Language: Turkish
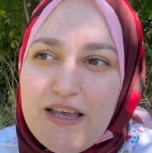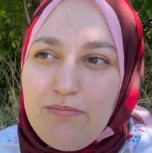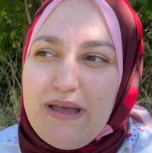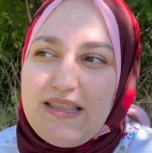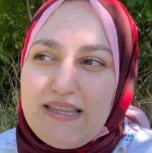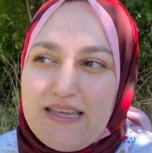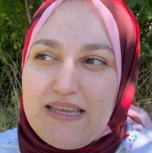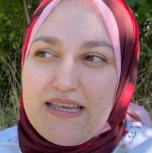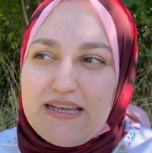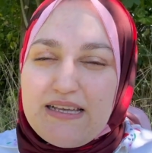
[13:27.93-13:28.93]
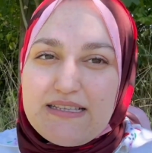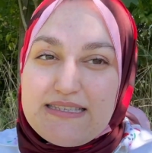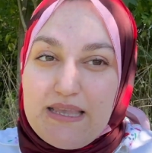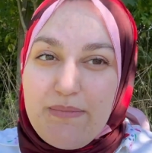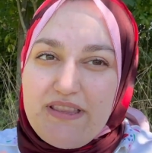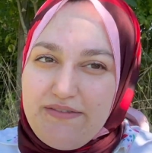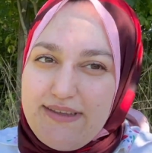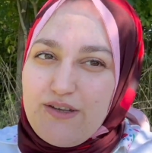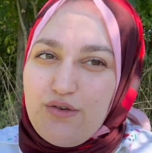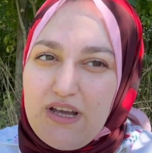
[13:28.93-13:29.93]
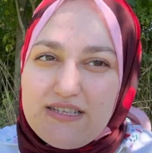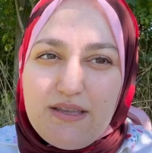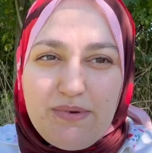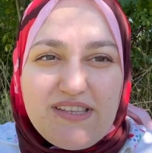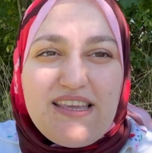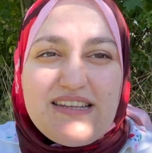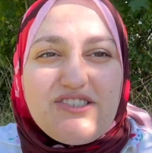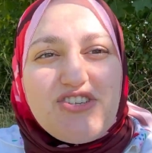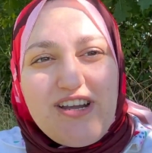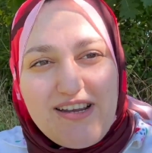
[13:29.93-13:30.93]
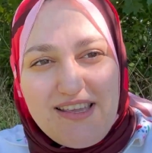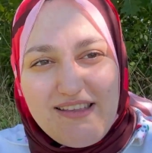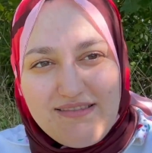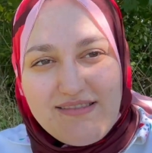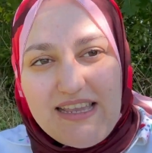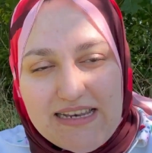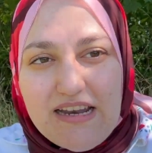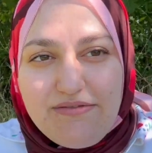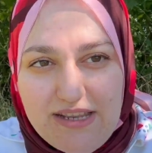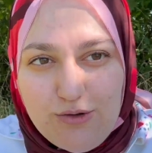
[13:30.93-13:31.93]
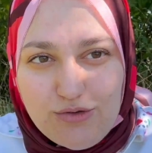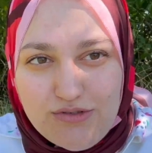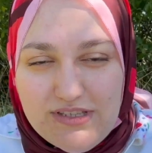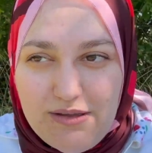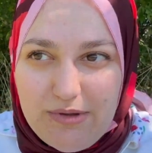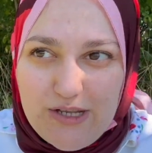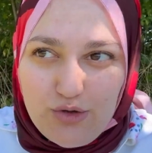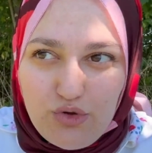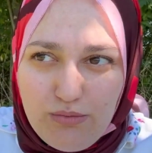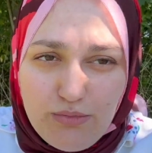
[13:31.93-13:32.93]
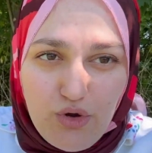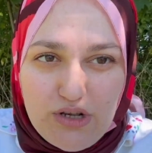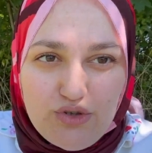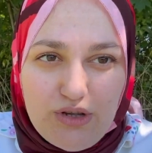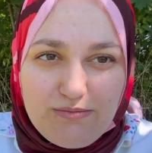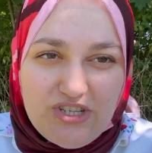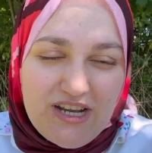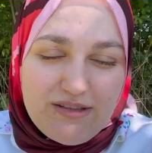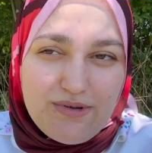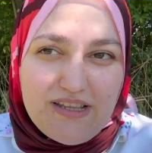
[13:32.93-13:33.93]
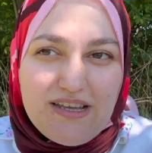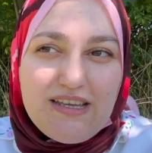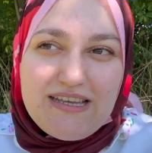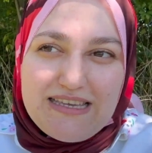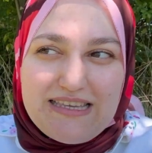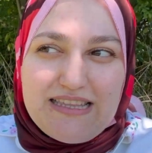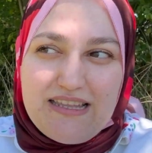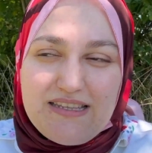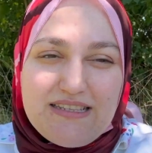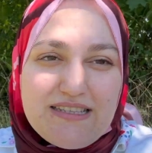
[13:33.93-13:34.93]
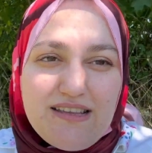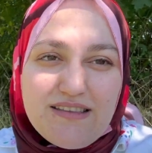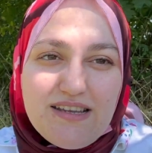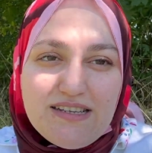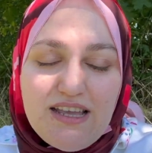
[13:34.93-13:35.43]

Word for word: Ben e, sepet veriyorlar. Sepeti geri çıkarken tekrar veriyoruz diye biliyordum. Öyle söylemişlerdi bana giden insanlar.